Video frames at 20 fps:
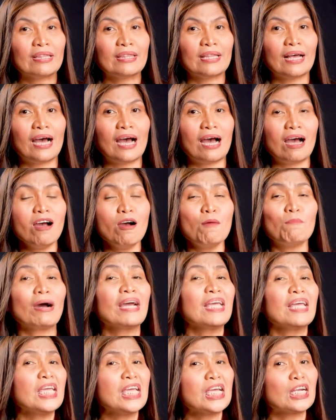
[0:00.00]
na
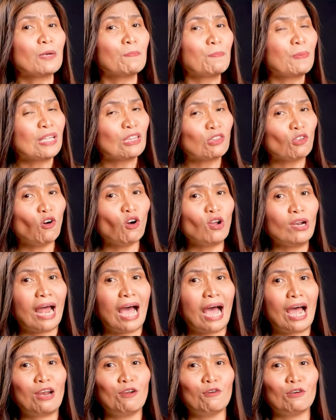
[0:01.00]
mahirap ito
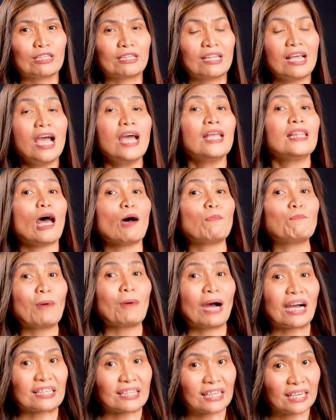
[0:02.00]
lalo't
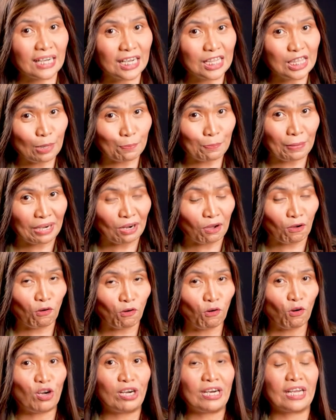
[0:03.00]
napakatagal na
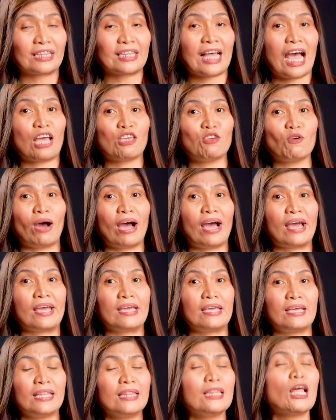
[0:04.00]
panahon na tayo
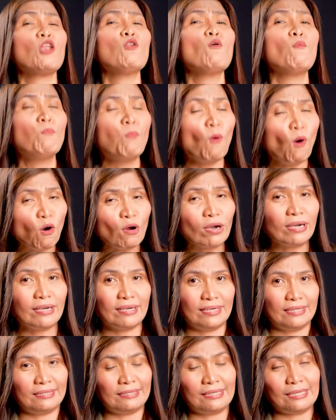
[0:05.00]
ay nalubog
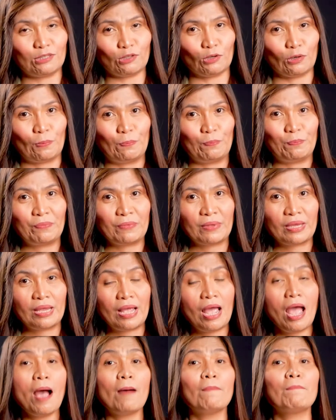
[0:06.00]
dito.
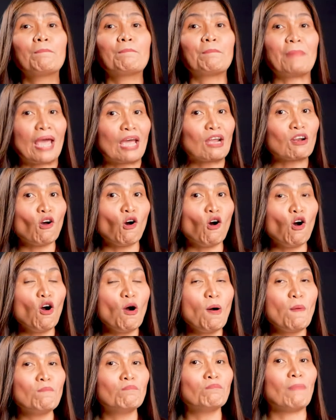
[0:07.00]

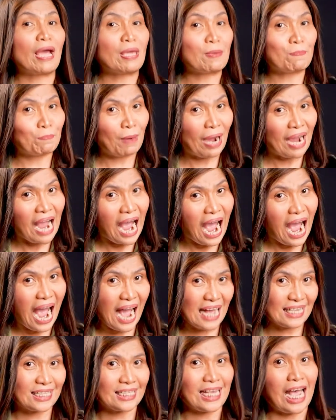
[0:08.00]
Pero may
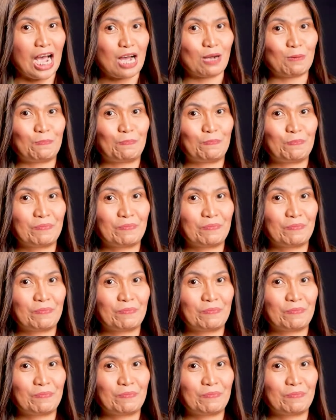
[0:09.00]
pag-asa